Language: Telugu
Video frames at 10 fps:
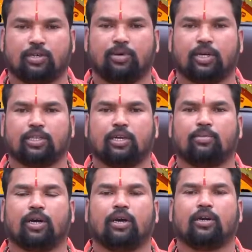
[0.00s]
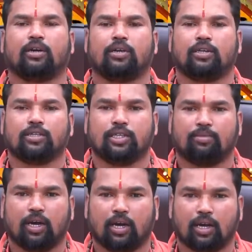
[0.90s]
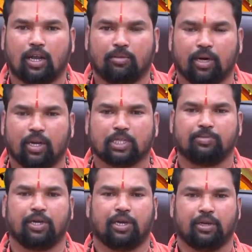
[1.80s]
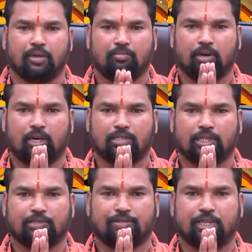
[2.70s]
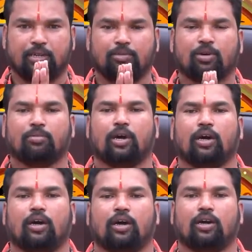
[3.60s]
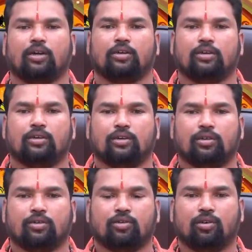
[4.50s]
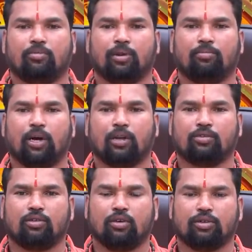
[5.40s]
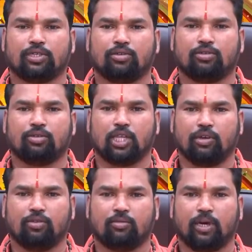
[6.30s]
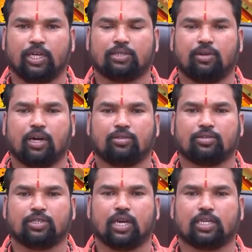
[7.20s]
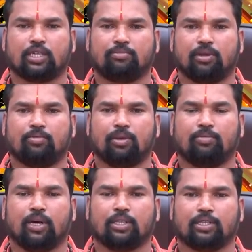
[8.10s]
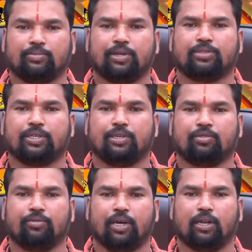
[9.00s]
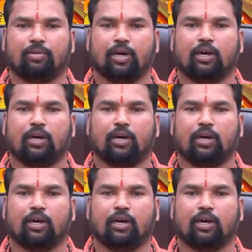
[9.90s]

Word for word: శ్రీమాత్రి నమ శ్రీ మహాకాళి మహాలక్ష్మి మహాసరస్వతి నమో నమ గురోర్ బ్రహ్మ గురోర్ విష్ణు గురుదేవో మహేశ్వర గురు సాక్షాత్ పరబ్రహ్మ తస్మై శ్రీ గురవే నమ